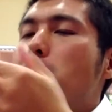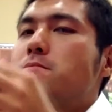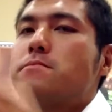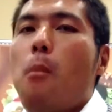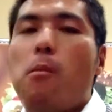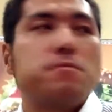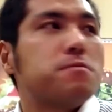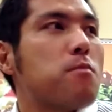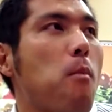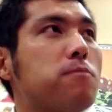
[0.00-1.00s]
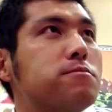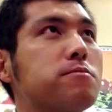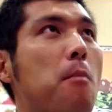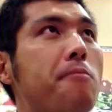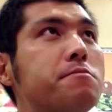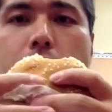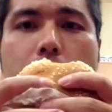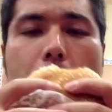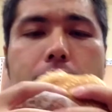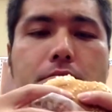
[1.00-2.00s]
ぷりありました。
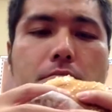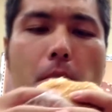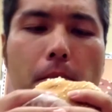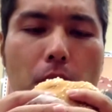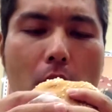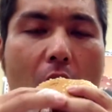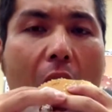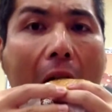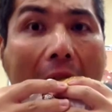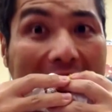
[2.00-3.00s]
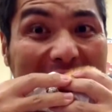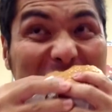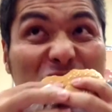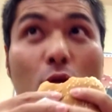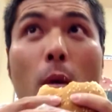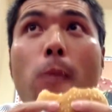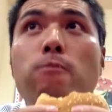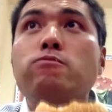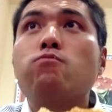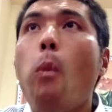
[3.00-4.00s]
ガツガツいけるような感じで、え
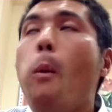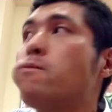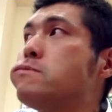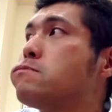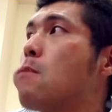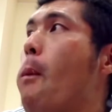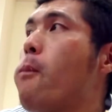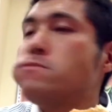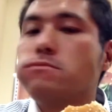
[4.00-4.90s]
とても美味しかったです。